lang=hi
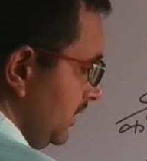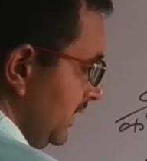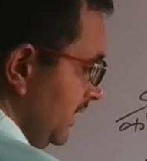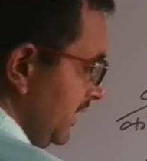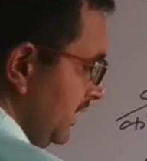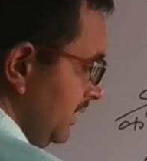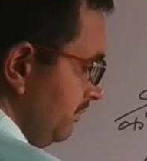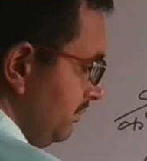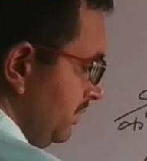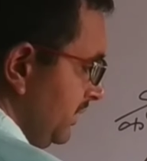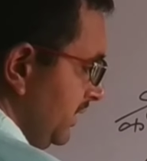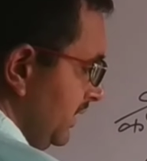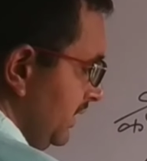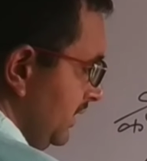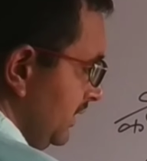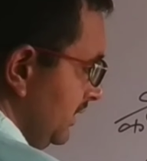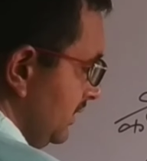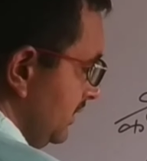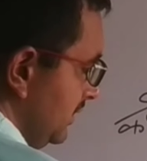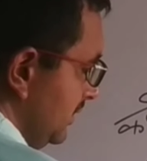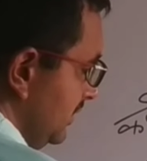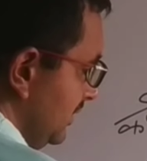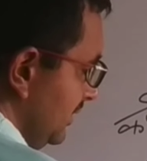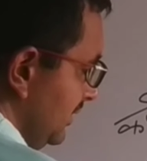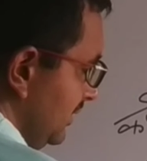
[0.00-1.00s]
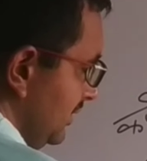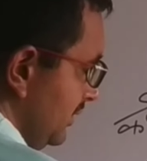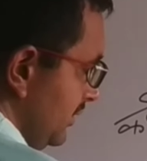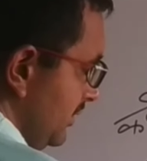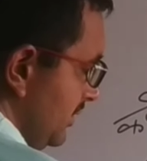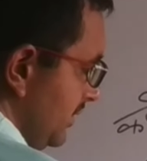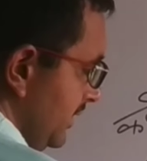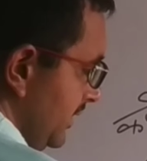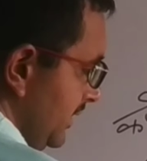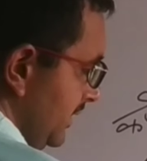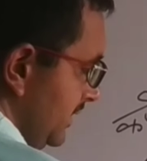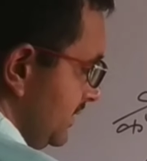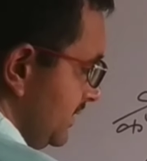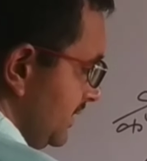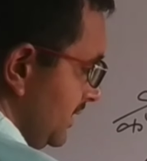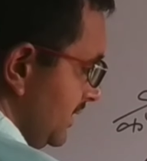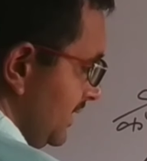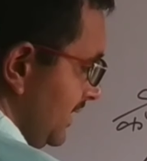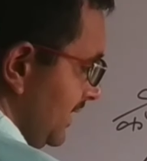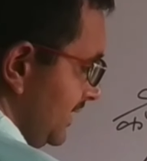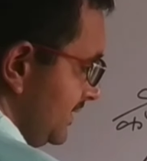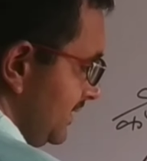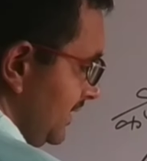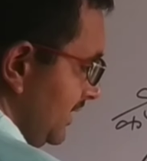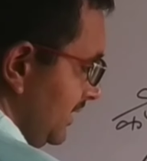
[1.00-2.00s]
ए बी और नीचे
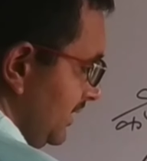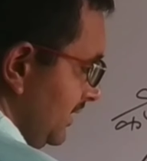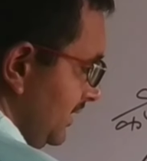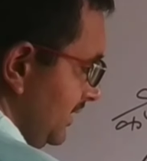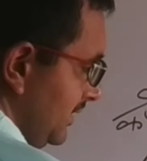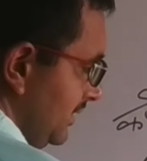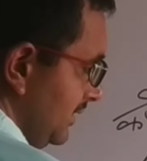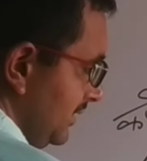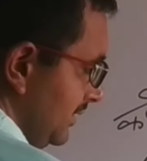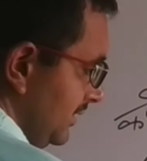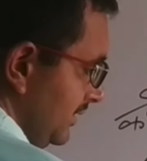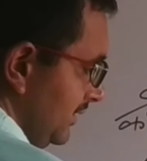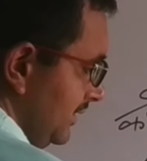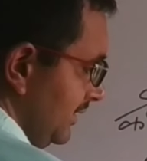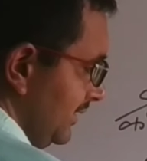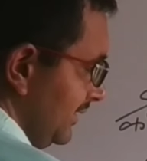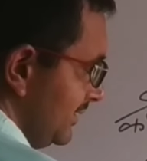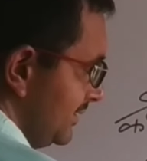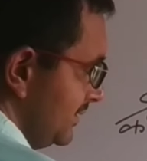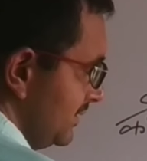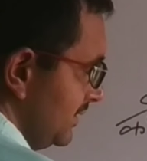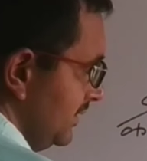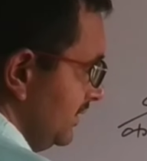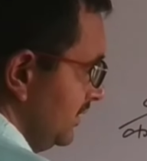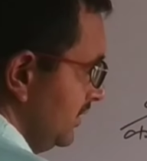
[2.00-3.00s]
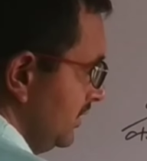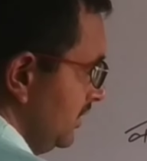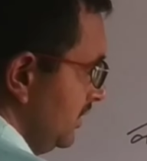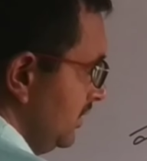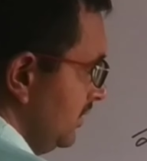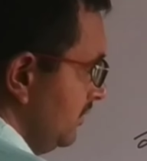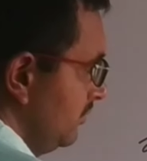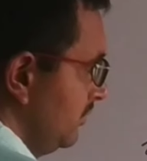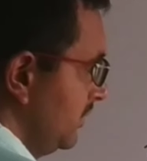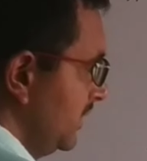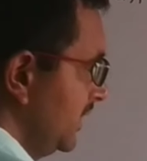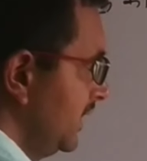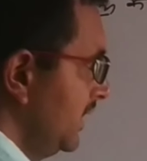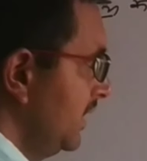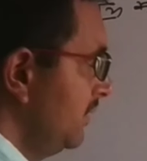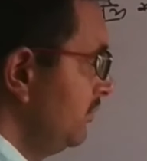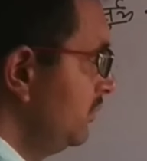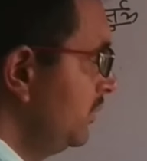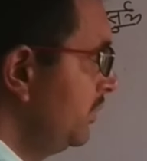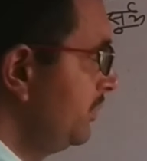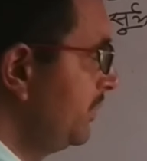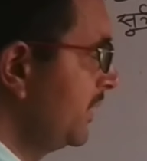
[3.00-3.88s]
क्या जाएगा लंब